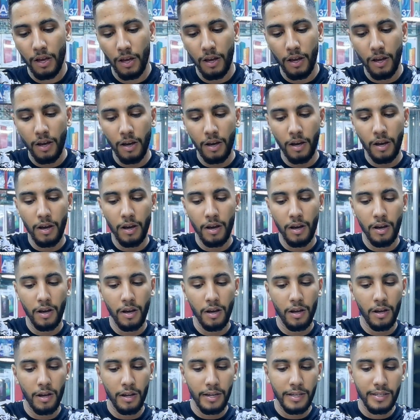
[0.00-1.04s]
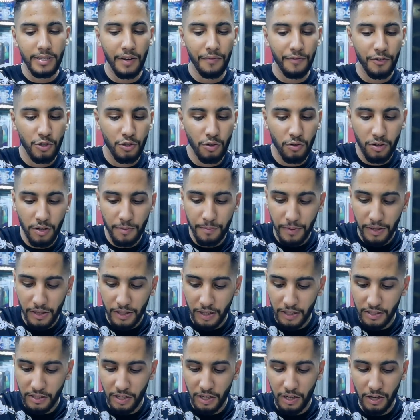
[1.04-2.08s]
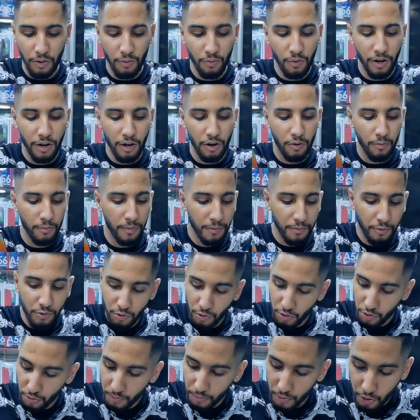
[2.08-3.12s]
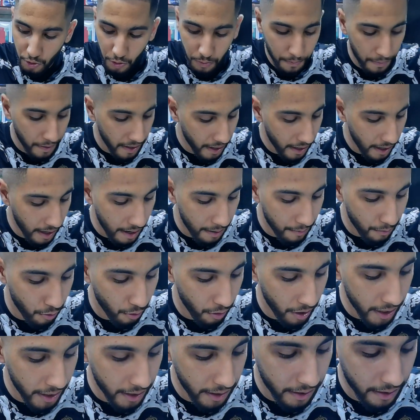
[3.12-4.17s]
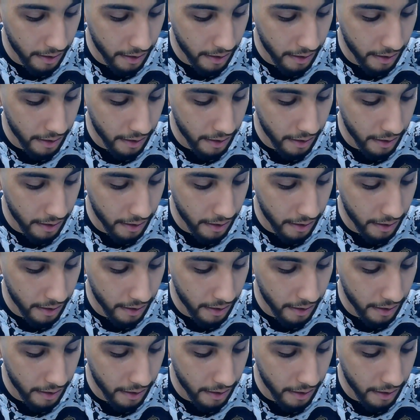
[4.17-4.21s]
آه لي زافيشور كيما ذكرت الاخوان هما بجوجهم سوبر اموليد